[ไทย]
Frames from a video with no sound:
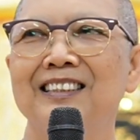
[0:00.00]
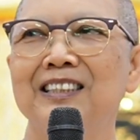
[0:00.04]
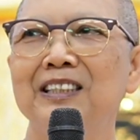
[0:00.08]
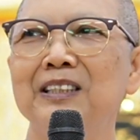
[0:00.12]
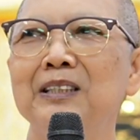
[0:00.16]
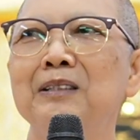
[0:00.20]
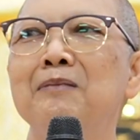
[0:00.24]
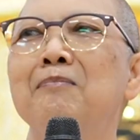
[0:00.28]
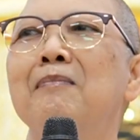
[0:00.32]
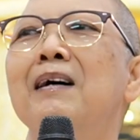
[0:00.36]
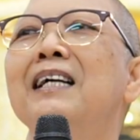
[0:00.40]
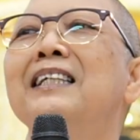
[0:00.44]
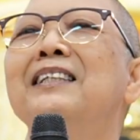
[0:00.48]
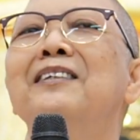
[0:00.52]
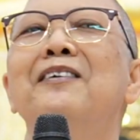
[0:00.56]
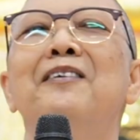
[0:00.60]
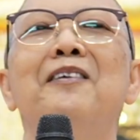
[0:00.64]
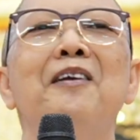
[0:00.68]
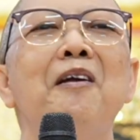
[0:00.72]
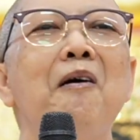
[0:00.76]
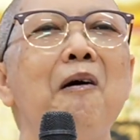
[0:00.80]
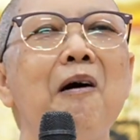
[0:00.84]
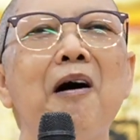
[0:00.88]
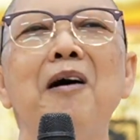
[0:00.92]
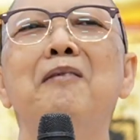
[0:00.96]
คือไม่ต้อ
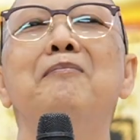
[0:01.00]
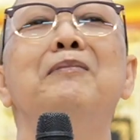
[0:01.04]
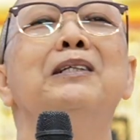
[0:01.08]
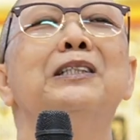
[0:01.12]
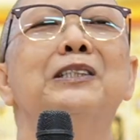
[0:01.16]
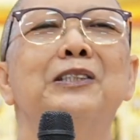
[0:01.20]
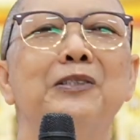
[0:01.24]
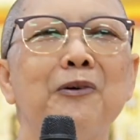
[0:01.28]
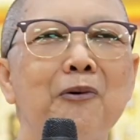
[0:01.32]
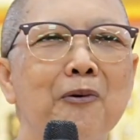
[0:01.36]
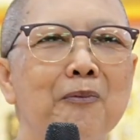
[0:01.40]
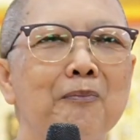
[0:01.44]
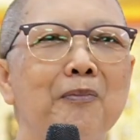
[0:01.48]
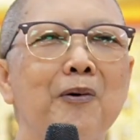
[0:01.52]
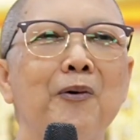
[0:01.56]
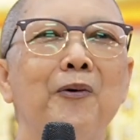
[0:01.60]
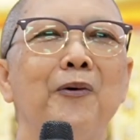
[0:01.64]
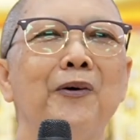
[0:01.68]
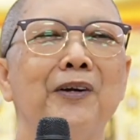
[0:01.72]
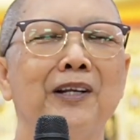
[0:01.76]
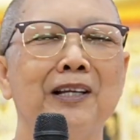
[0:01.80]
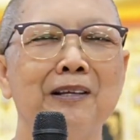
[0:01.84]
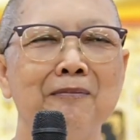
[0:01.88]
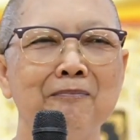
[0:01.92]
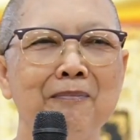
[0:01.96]
งรอให้มันส่งผ
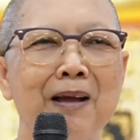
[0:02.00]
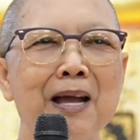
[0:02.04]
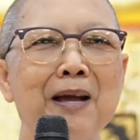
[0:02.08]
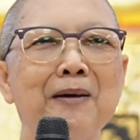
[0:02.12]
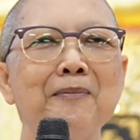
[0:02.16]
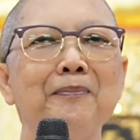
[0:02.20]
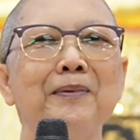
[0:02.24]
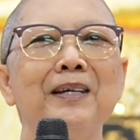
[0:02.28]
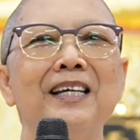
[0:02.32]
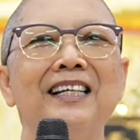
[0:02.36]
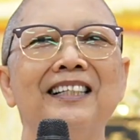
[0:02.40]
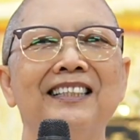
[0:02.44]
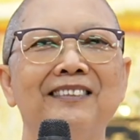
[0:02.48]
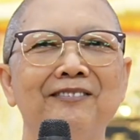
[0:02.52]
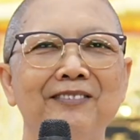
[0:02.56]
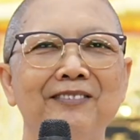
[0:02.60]
ลแม่เพียร